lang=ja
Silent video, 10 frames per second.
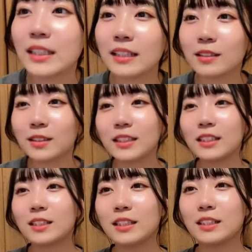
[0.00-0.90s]
いいですいい
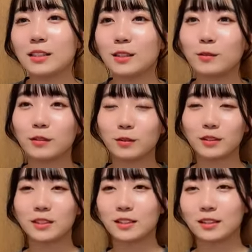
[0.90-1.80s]
ですいいですよはどう
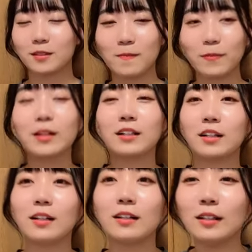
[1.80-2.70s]
でしたかなん
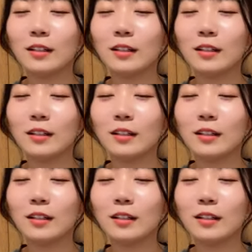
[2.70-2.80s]
か